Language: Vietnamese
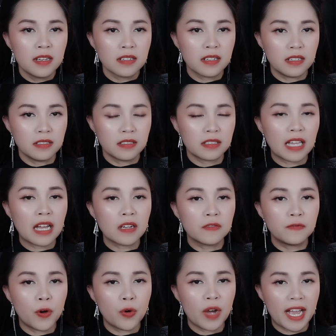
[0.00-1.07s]
Cẩn tắc
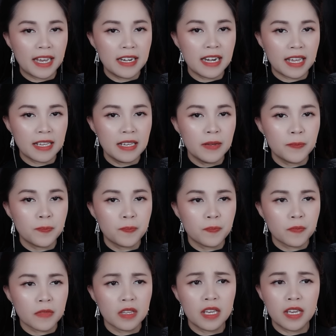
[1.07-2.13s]
vô ấy nấy,
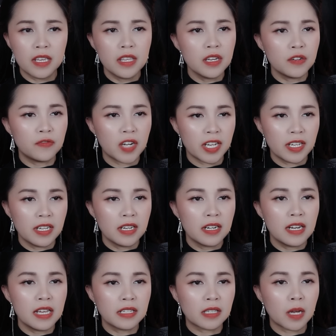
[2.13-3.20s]
nghĩ như vậy
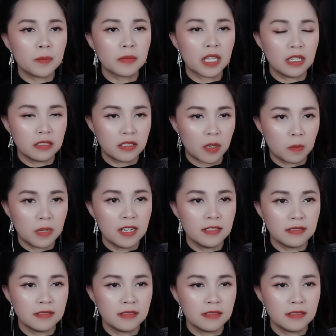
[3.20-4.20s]
nên tâm thận trọng hơn.